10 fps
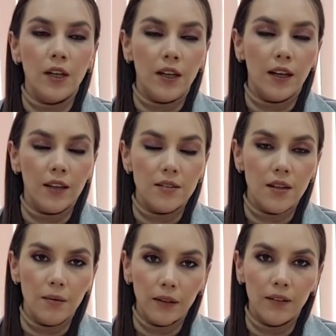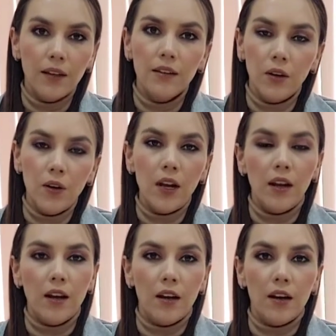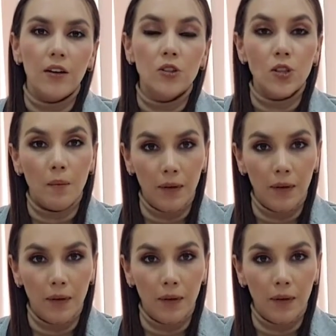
en la agencia Albatán o, la, o San